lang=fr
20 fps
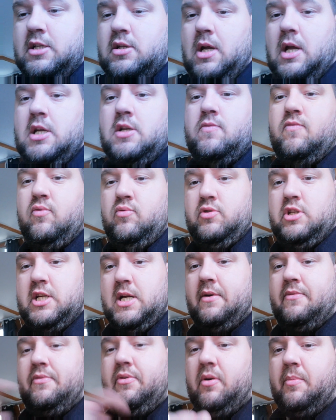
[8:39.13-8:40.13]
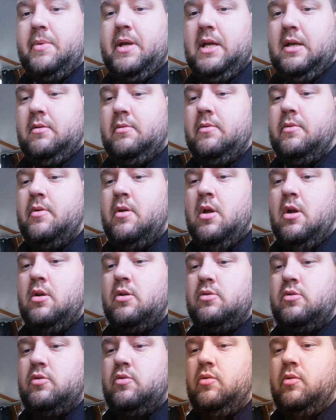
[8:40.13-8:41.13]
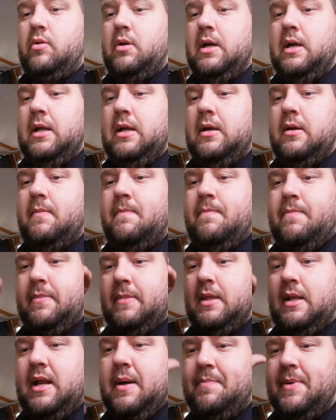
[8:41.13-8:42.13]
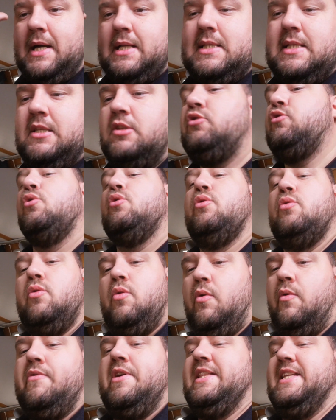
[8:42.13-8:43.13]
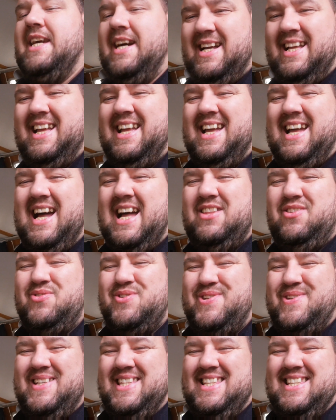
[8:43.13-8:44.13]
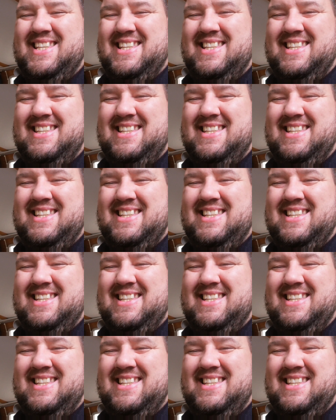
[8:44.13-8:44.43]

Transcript: et je vous tiens informé sur la, la partie 2, on va dire. A tout de suite.